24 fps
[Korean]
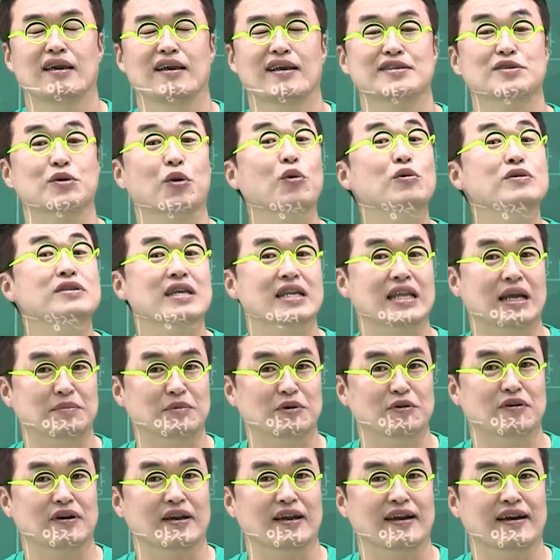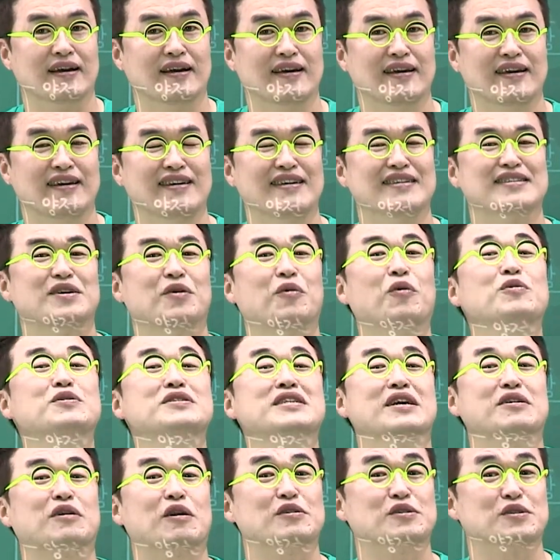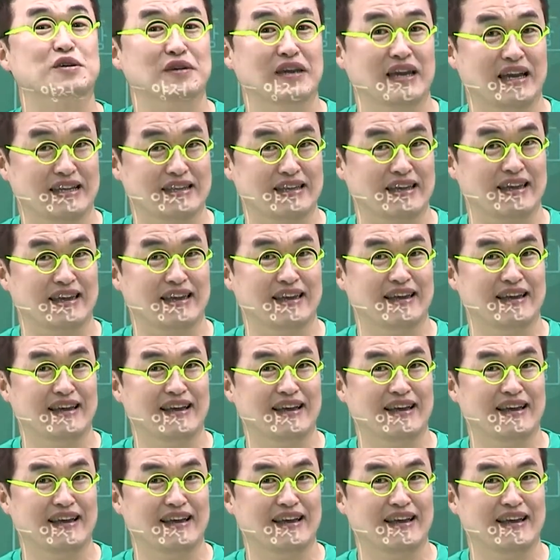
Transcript: 이제 혼자 남은 거야. 이제 혼자 결정해야 돼.